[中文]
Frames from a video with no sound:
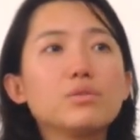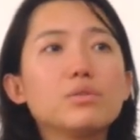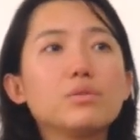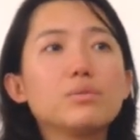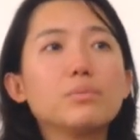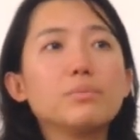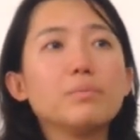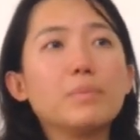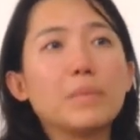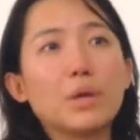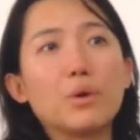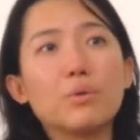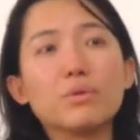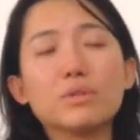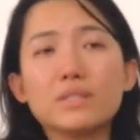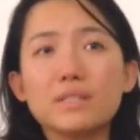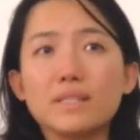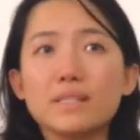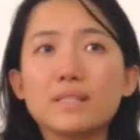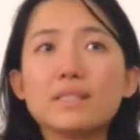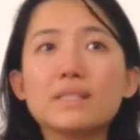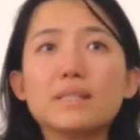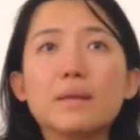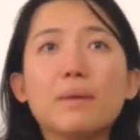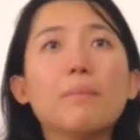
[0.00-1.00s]
没有
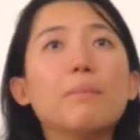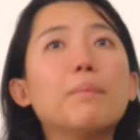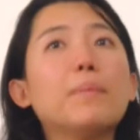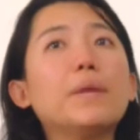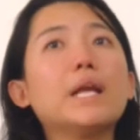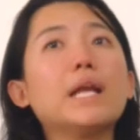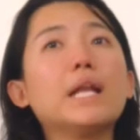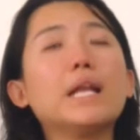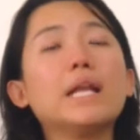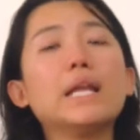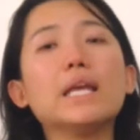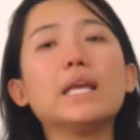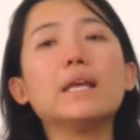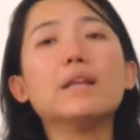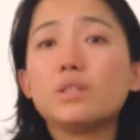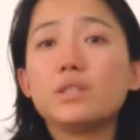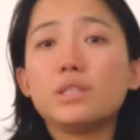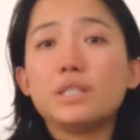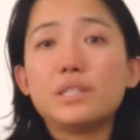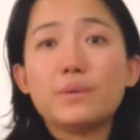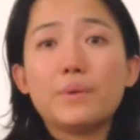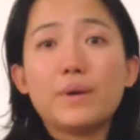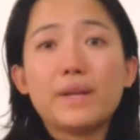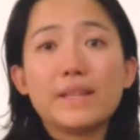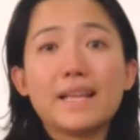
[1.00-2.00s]
新增病例，
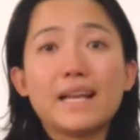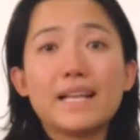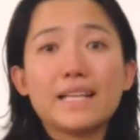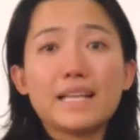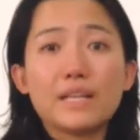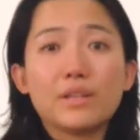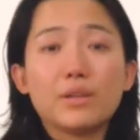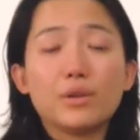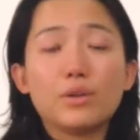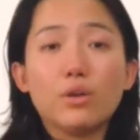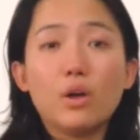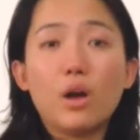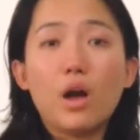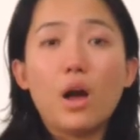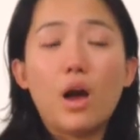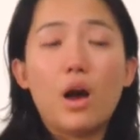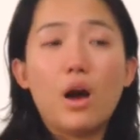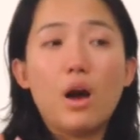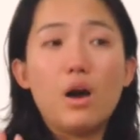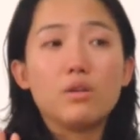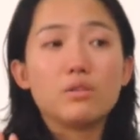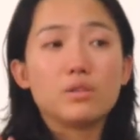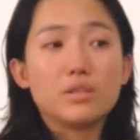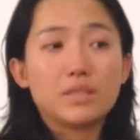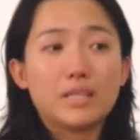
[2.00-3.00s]
希望大家能好
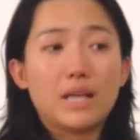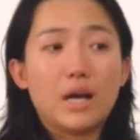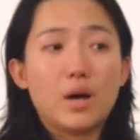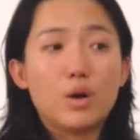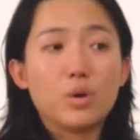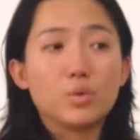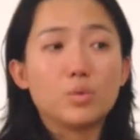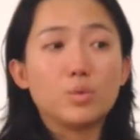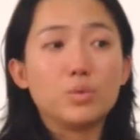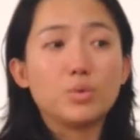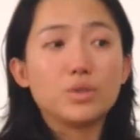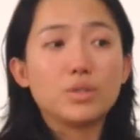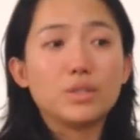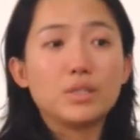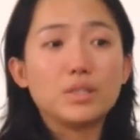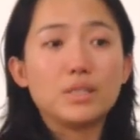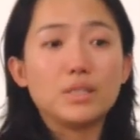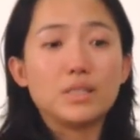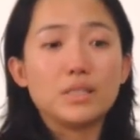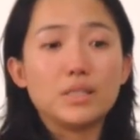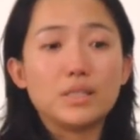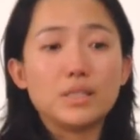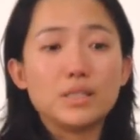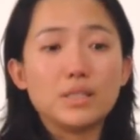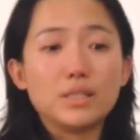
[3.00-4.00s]
好照顾自
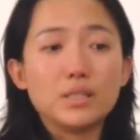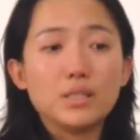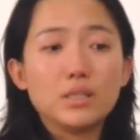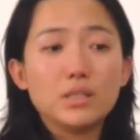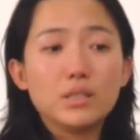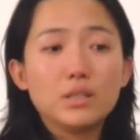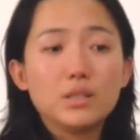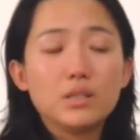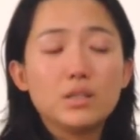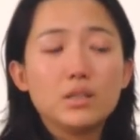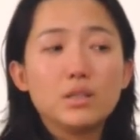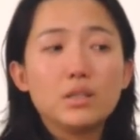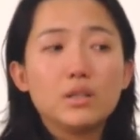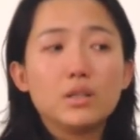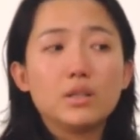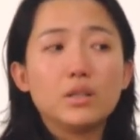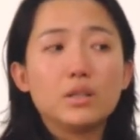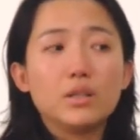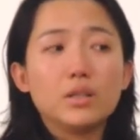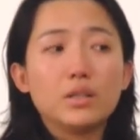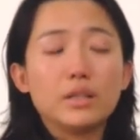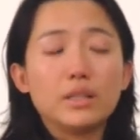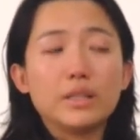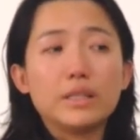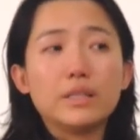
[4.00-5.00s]
己，
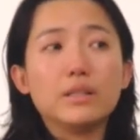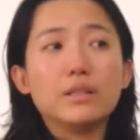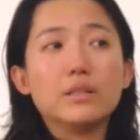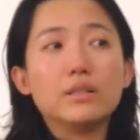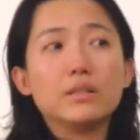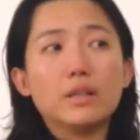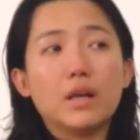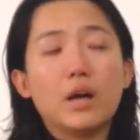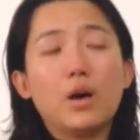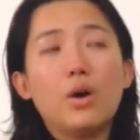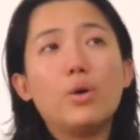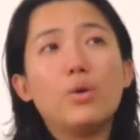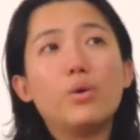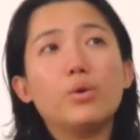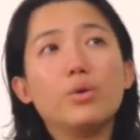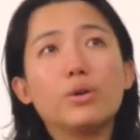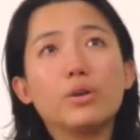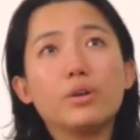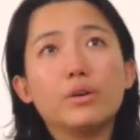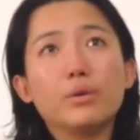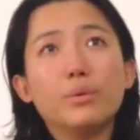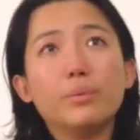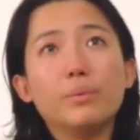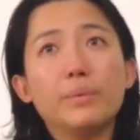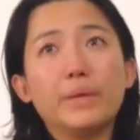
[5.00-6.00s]
然后
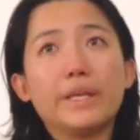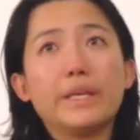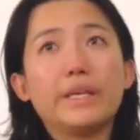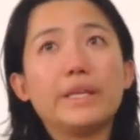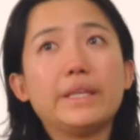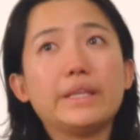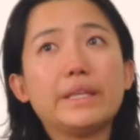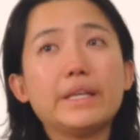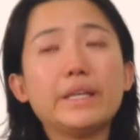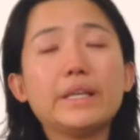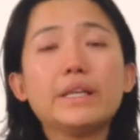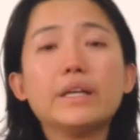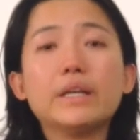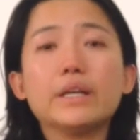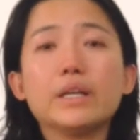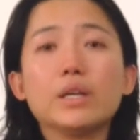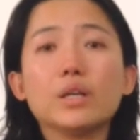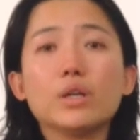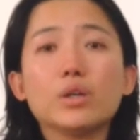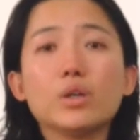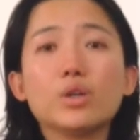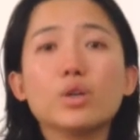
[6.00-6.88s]
我们一定可以